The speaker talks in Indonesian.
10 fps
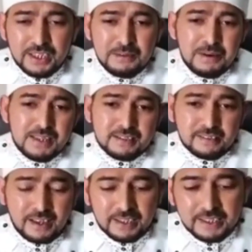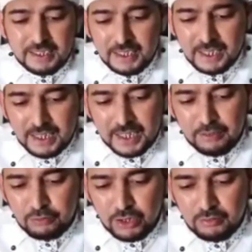Ini banyak sekali
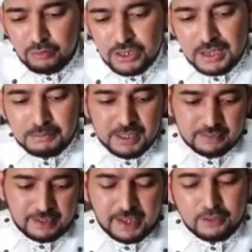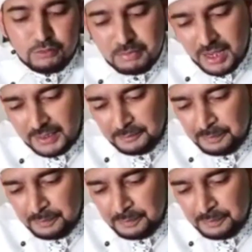info-info yang menyesatkan umat.